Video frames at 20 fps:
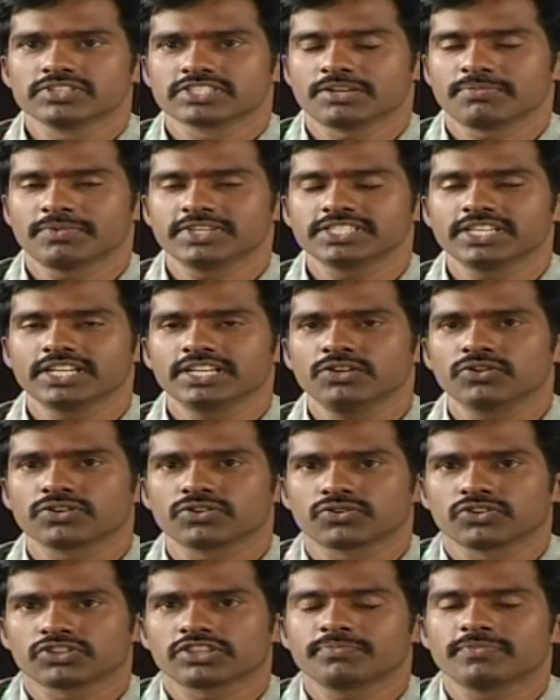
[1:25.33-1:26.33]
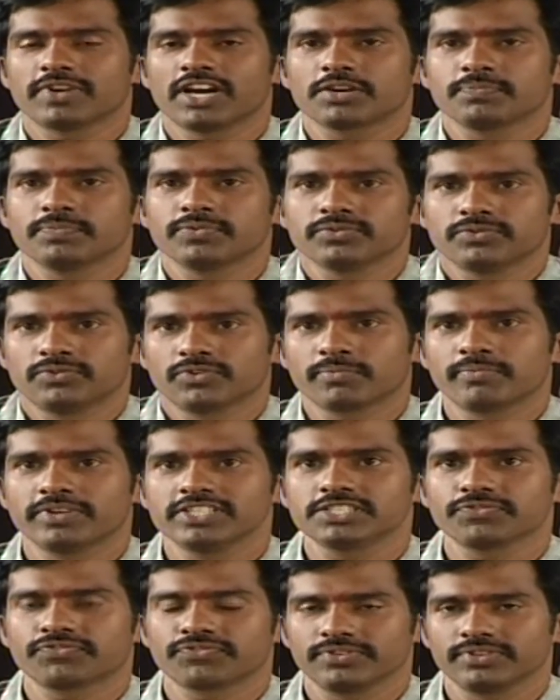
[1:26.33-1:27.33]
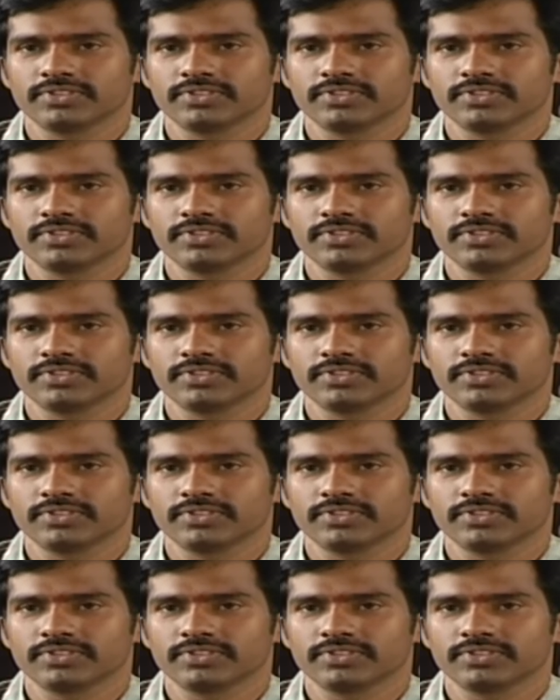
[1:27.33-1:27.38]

సమాజాన్ని ఒక కొత్త మార్పు ఒక మంచి